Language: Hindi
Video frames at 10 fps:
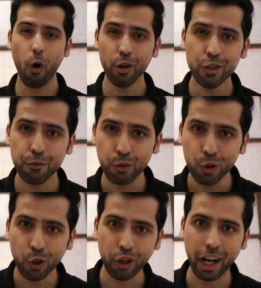और इस
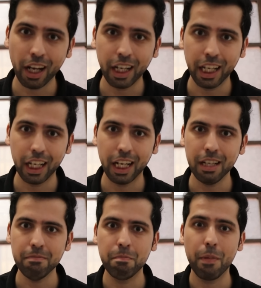फूड को ट्राई करने के लिए
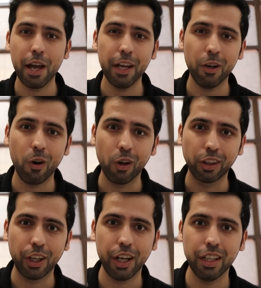ना मैं एक
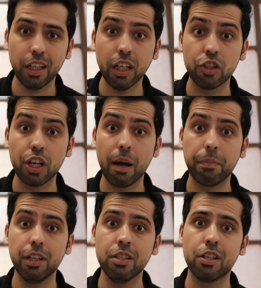ऑथेंटिक
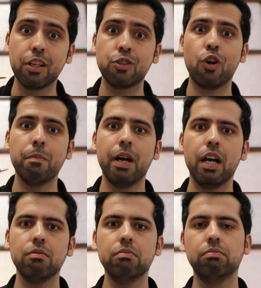जापानीज रेस्टोरेंट में
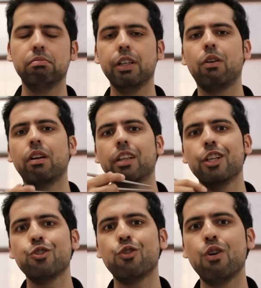आया हूँ भाई ऑर्डर
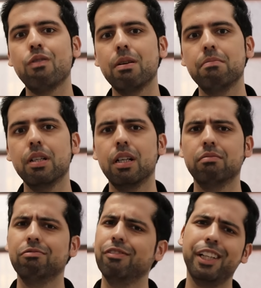दे चुका हूँ अब
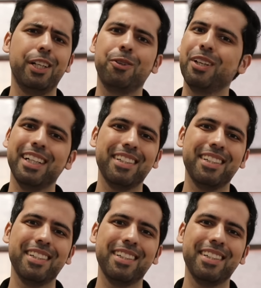वेट हो रहा